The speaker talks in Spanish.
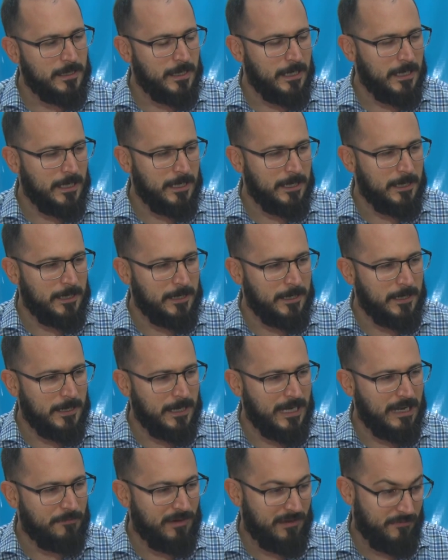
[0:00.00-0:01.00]

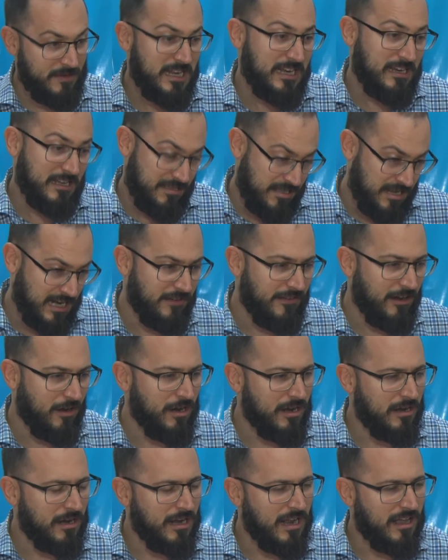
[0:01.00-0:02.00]
Eh, la primera, que tiene que ver
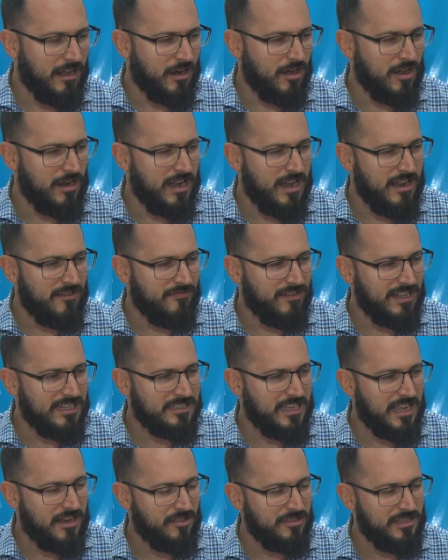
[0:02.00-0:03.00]
con, las
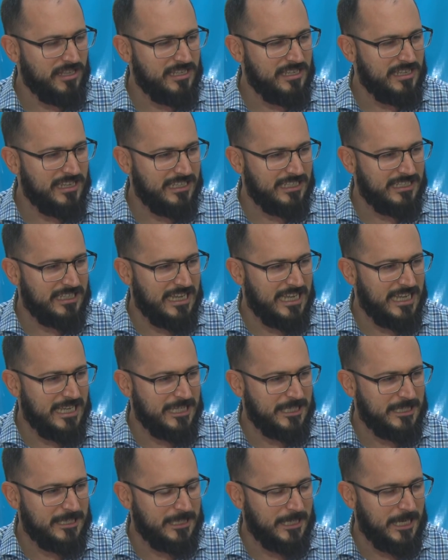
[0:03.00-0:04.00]
falsas noticias,
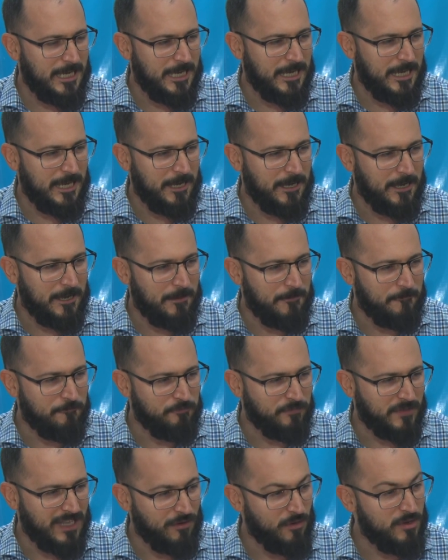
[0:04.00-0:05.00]
es eh,
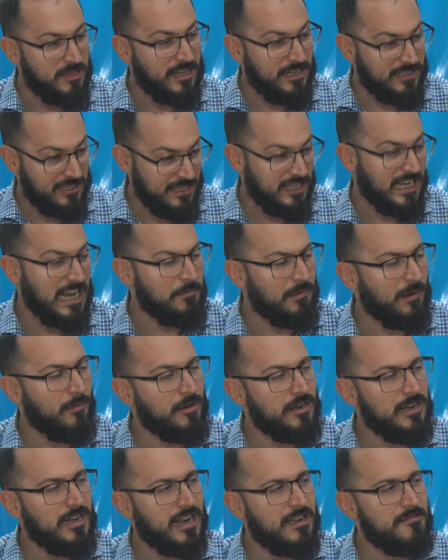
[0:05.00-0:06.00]
algo interesante que
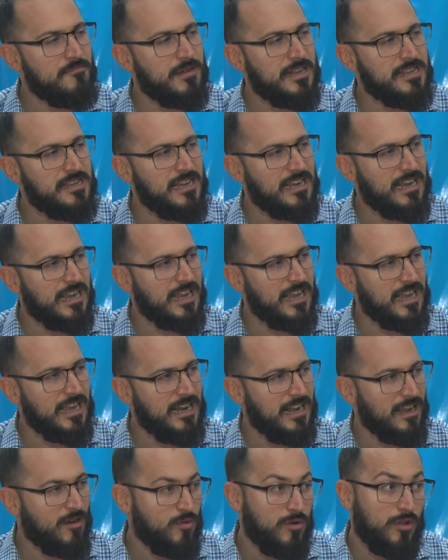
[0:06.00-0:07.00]
propone la campaña, que
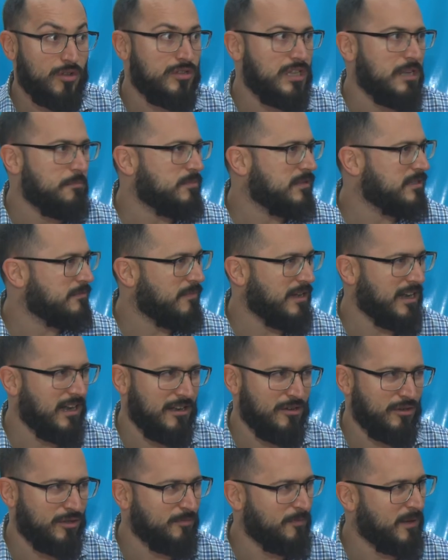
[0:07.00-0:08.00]
era algunos tips para
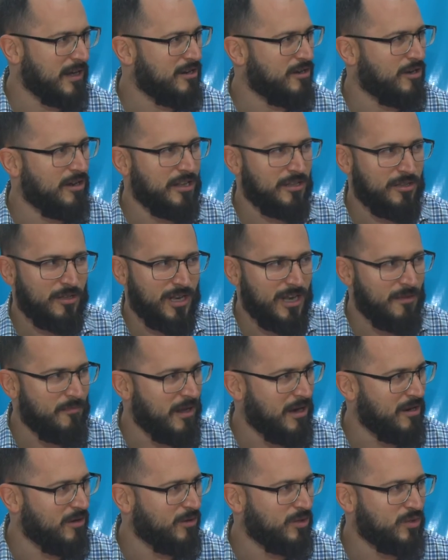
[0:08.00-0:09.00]
los, para los lectores,
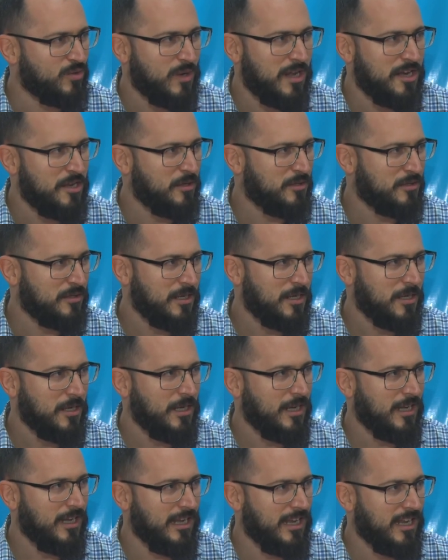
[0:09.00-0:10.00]
para los usuarios,
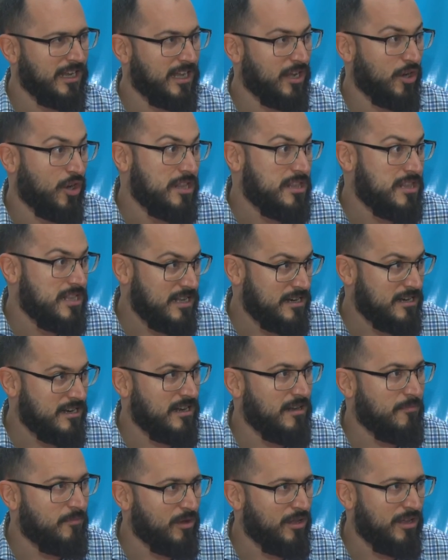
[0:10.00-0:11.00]
eh, que hoy tienen
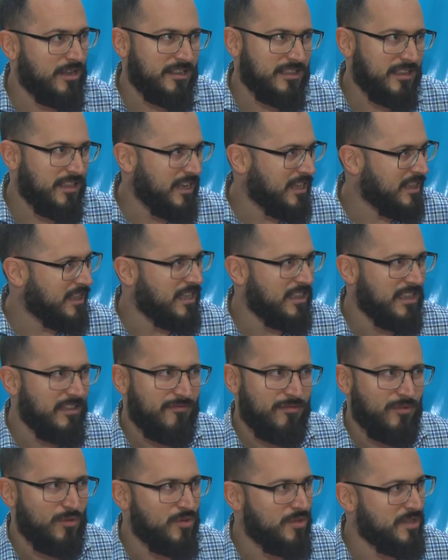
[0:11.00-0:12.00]
el poder de,
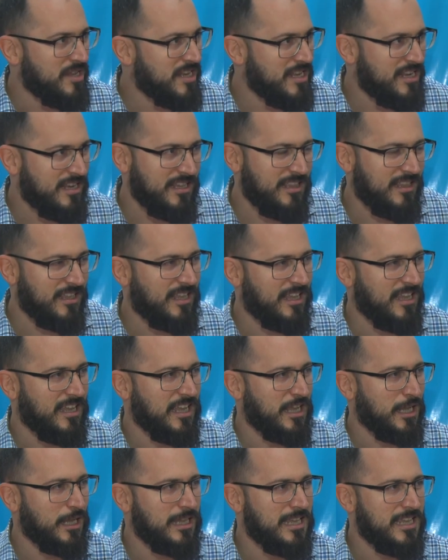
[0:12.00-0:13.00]
difundir y
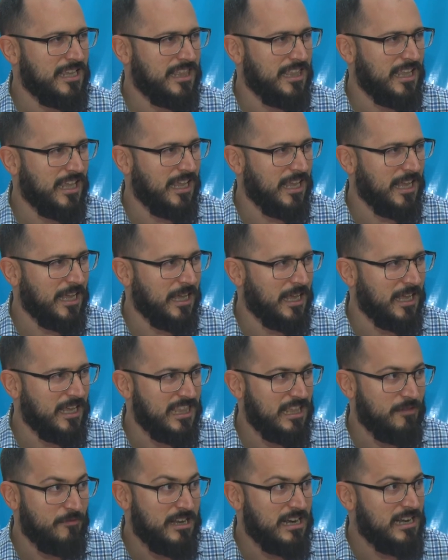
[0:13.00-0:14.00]
de, y
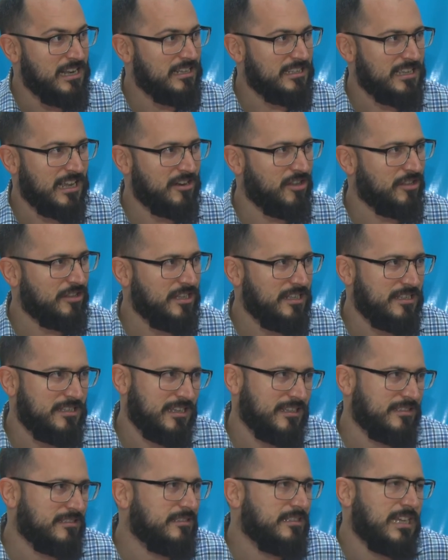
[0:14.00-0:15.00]
de, viralizar noticias.